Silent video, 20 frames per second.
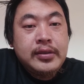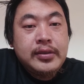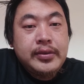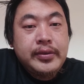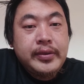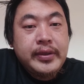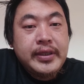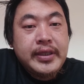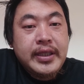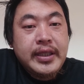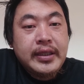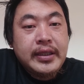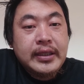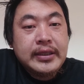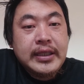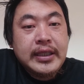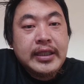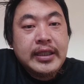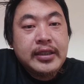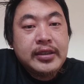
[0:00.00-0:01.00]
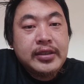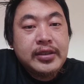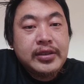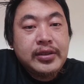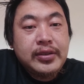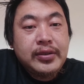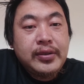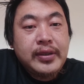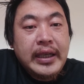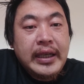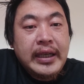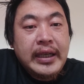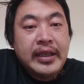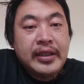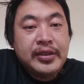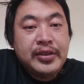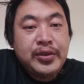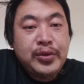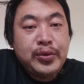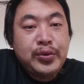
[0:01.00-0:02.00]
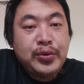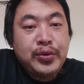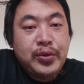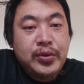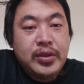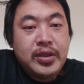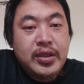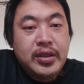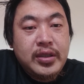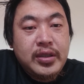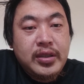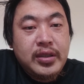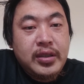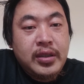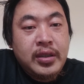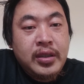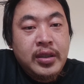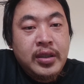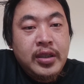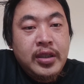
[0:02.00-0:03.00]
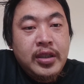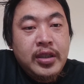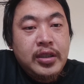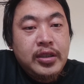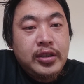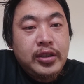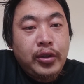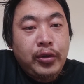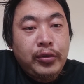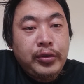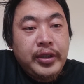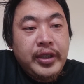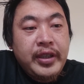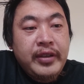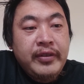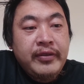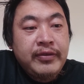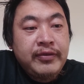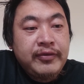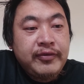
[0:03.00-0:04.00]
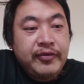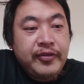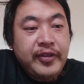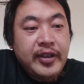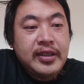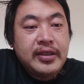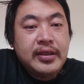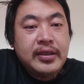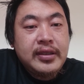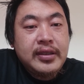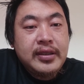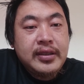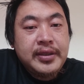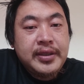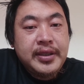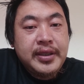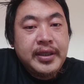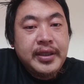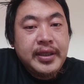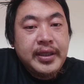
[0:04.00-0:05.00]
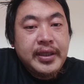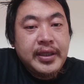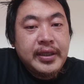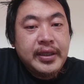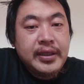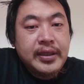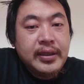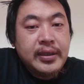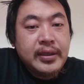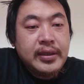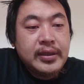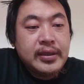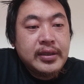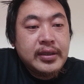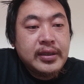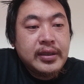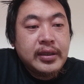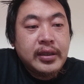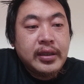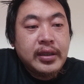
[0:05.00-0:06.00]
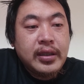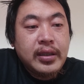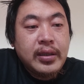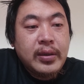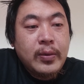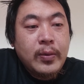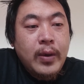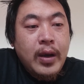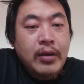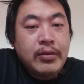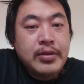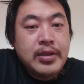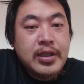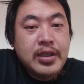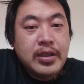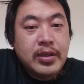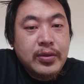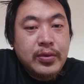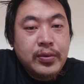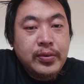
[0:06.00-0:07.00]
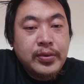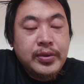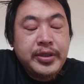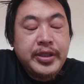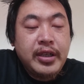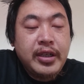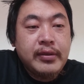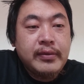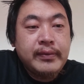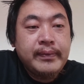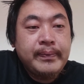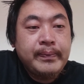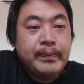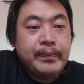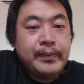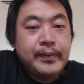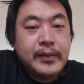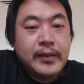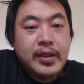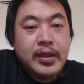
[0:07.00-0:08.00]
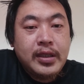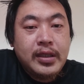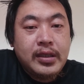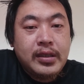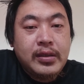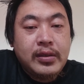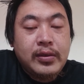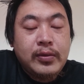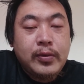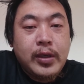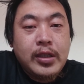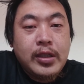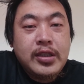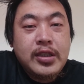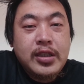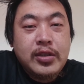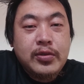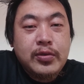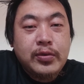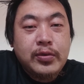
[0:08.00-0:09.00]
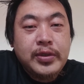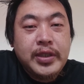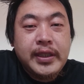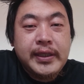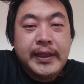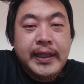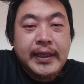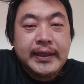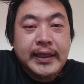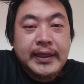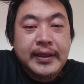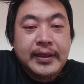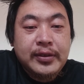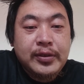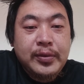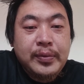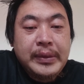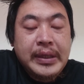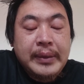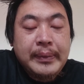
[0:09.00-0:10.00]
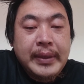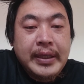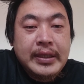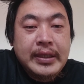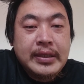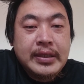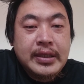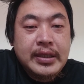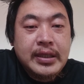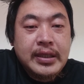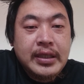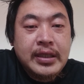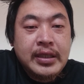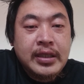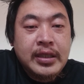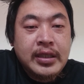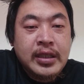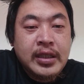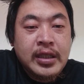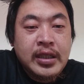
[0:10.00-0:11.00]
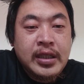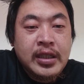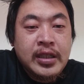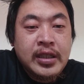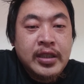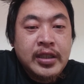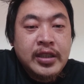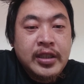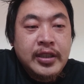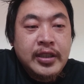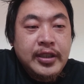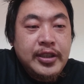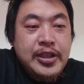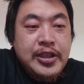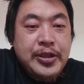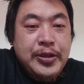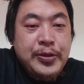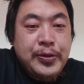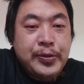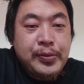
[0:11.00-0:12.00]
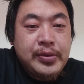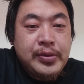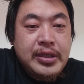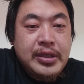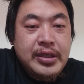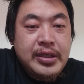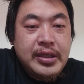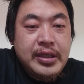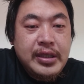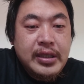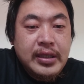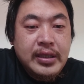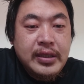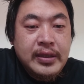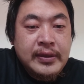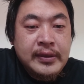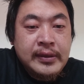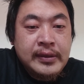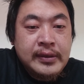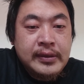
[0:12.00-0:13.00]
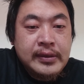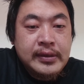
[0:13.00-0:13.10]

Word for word: 最近大家都爱搜索这个抖音风系列的这个王者荣耀。这个王者荣耀呢，大家都明白是一个游戏，嗯。